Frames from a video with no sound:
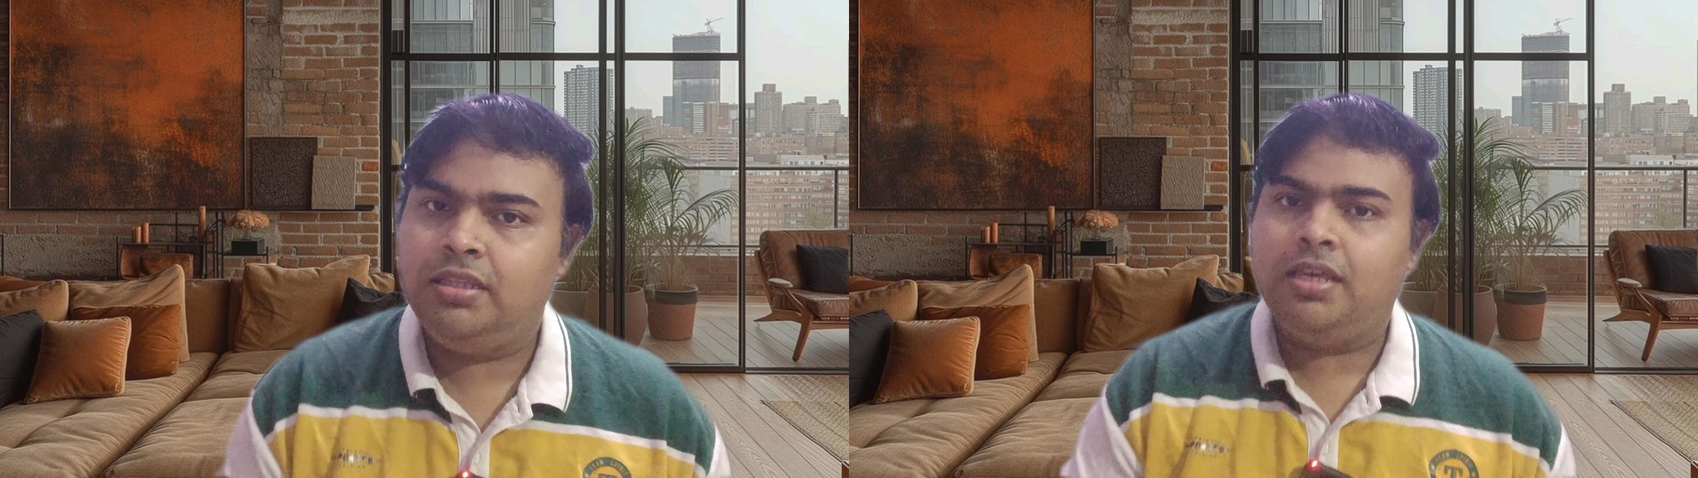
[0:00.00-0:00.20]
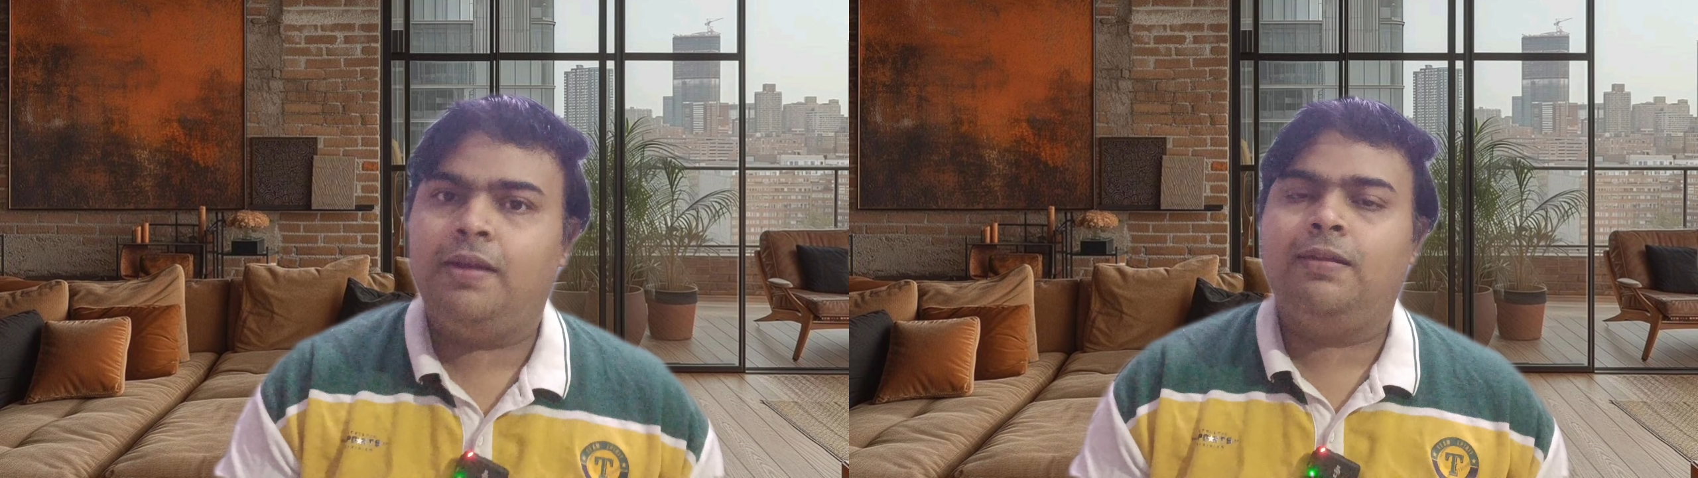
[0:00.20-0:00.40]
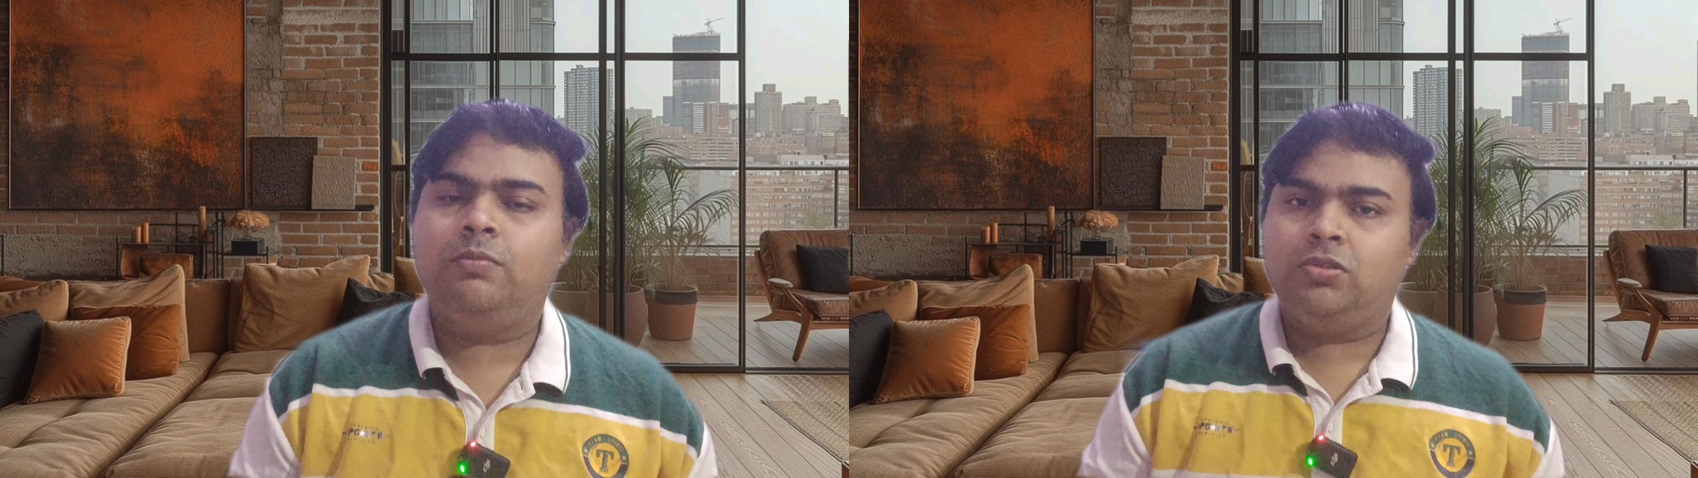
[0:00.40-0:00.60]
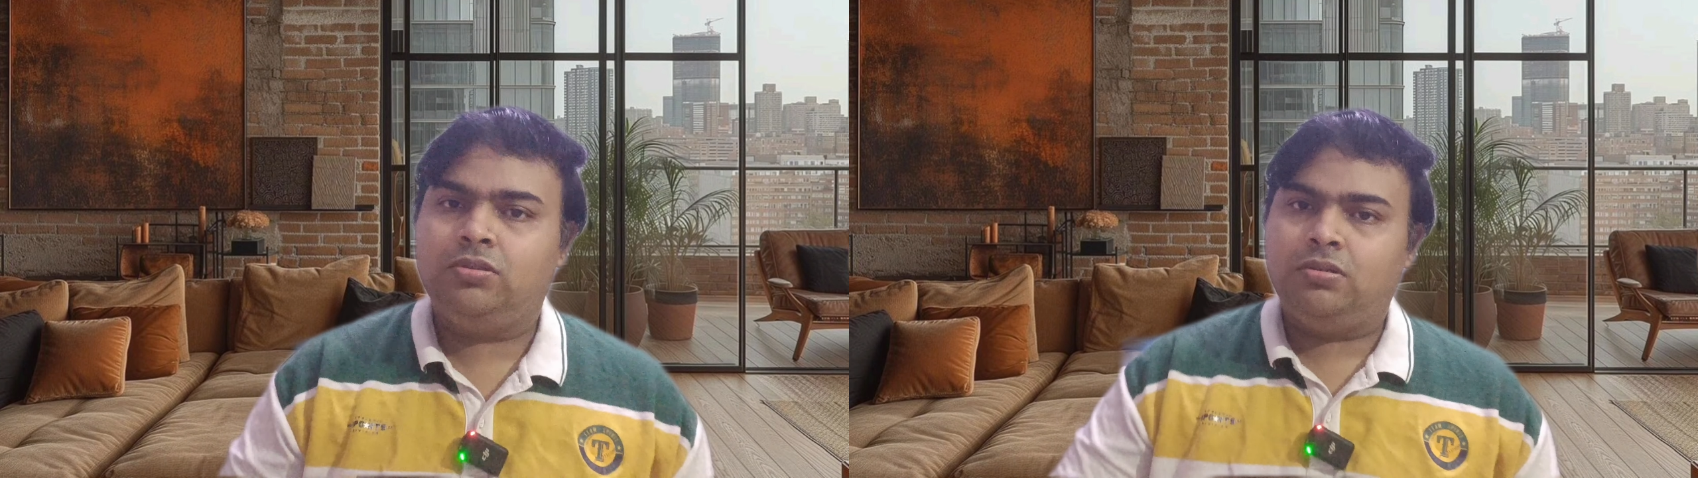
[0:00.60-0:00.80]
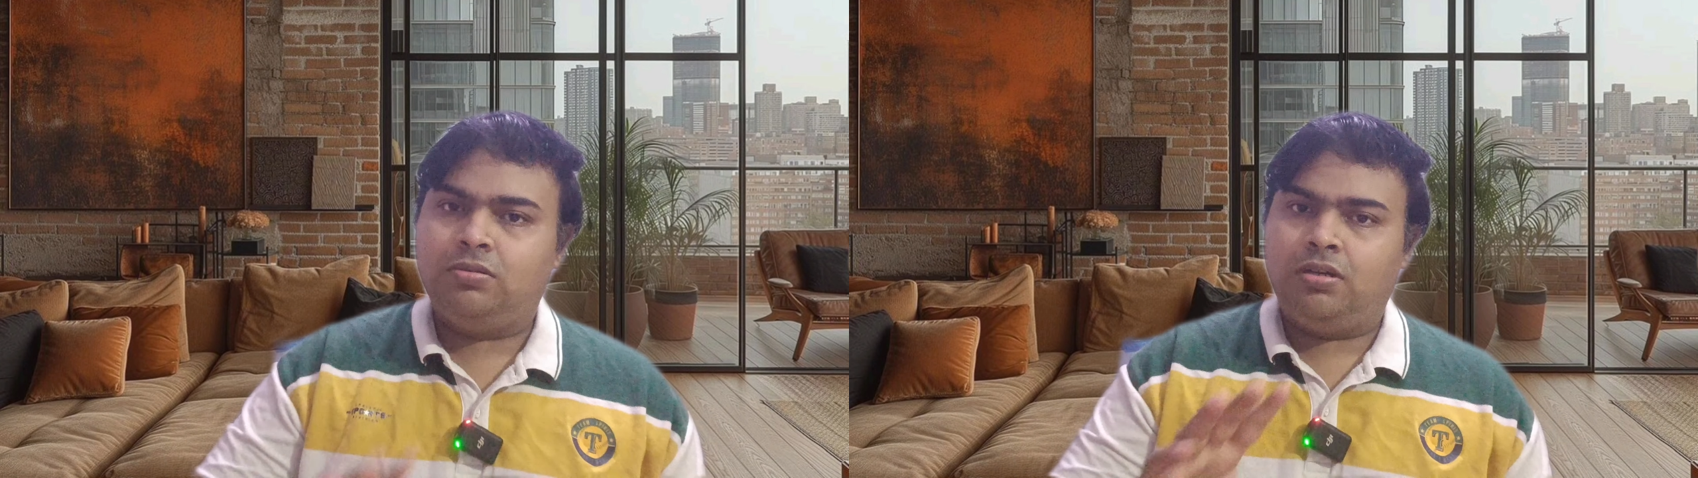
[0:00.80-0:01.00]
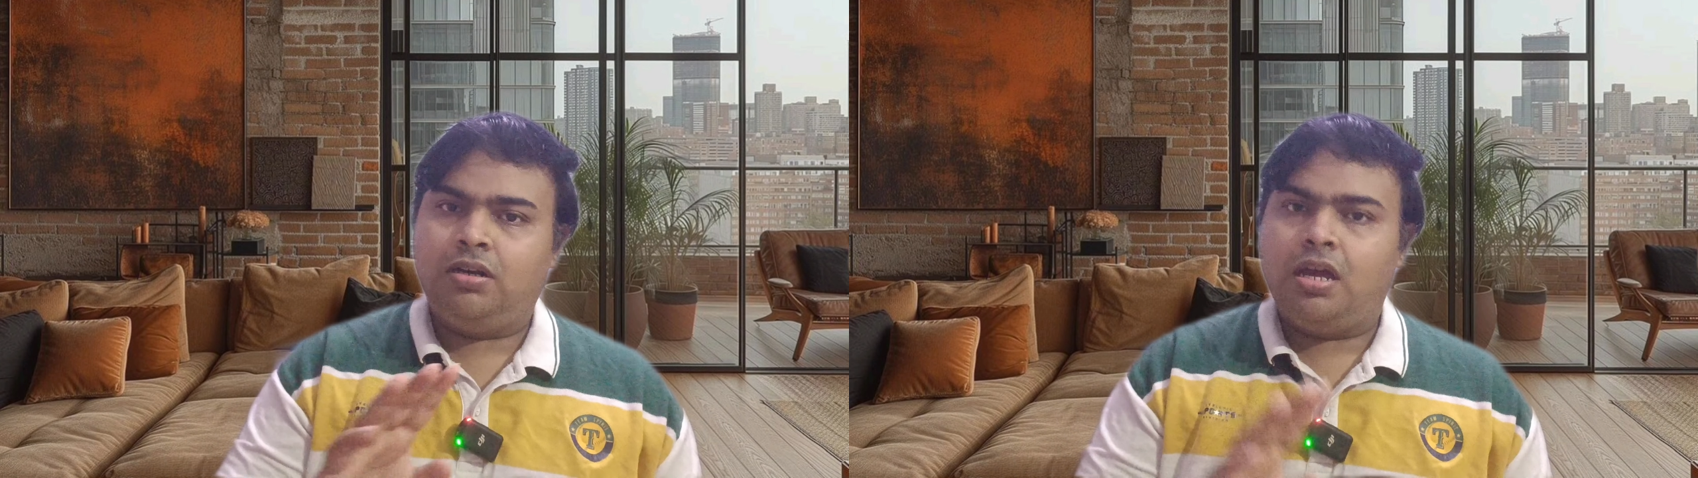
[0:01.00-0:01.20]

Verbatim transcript: இந்தியாவிலே மொத்தம் ஒரு